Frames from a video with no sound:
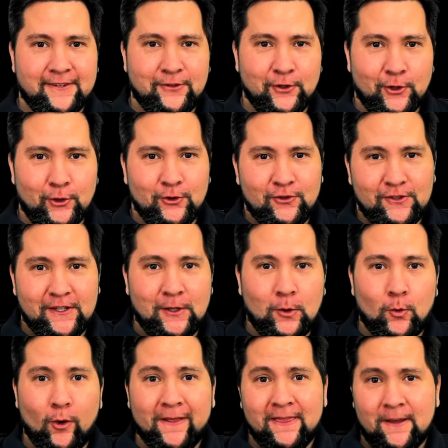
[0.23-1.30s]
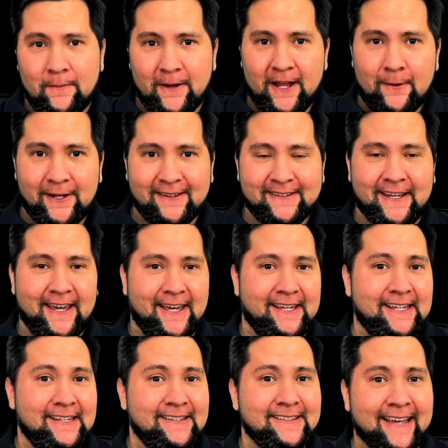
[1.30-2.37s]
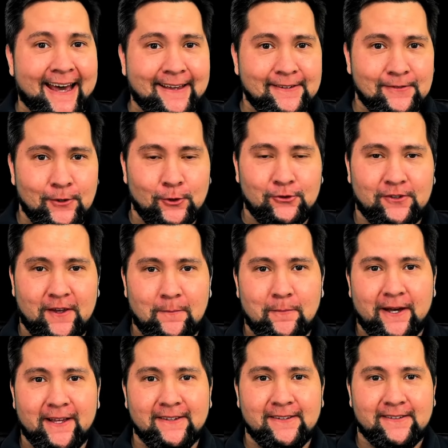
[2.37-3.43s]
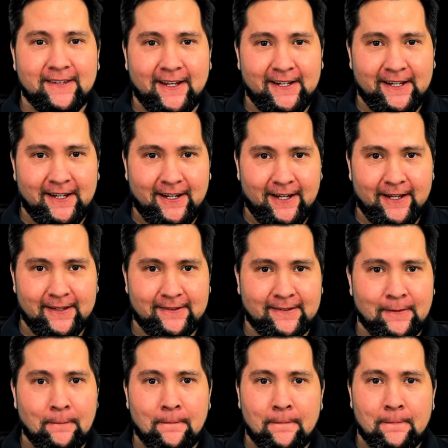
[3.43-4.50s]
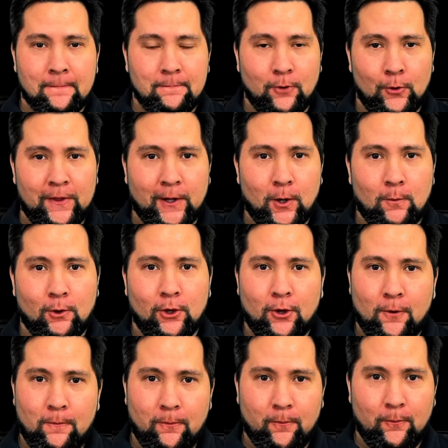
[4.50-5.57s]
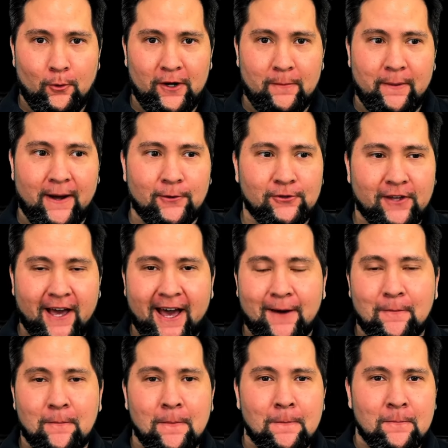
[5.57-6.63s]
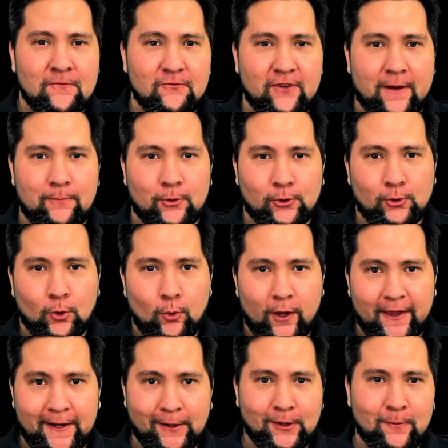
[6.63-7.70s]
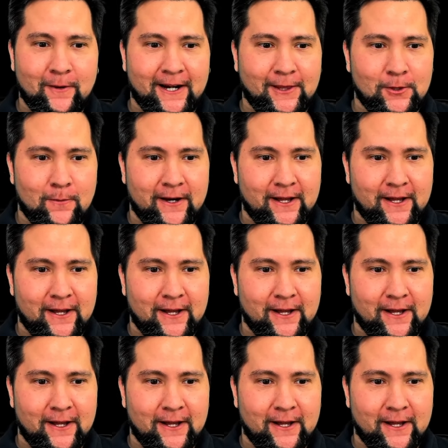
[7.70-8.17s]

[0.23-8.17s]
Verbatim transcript: son 50 palabras que quizás no sepas en inglés. Ponte cómodo, ponle pausa, ve por tu cuaderno para tomar